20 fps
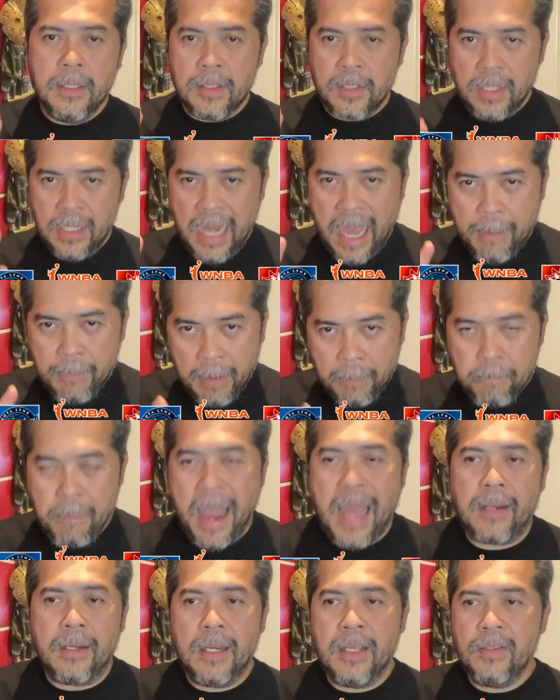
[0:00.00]
ชนะมา
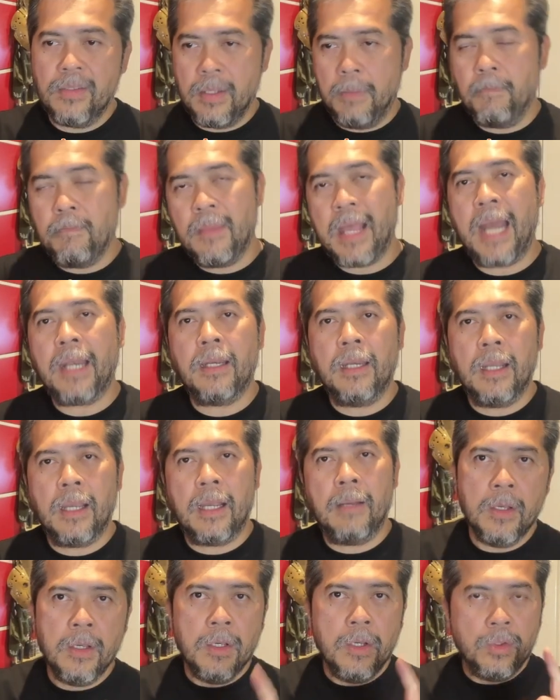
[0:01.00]
8 ใน 10 นัดนะครั
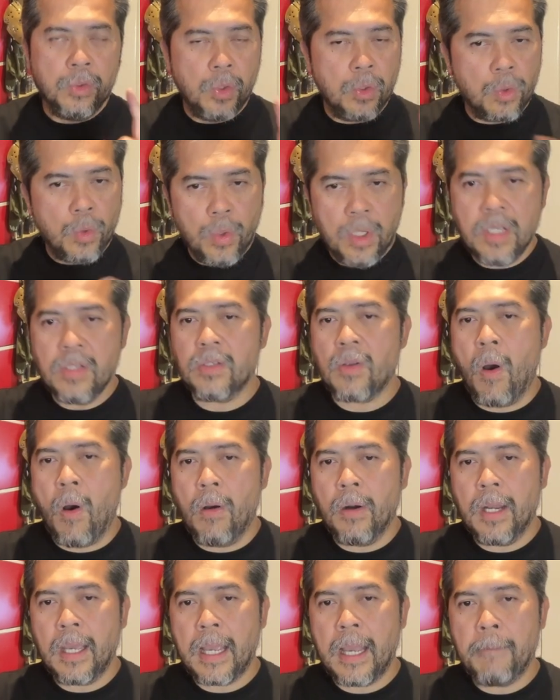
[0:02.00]
บ ส่วนคู่ที่
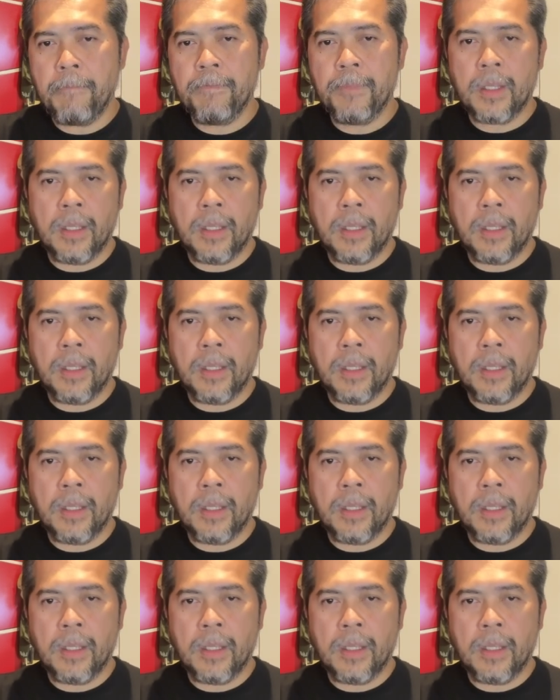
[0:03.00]
2นะครับ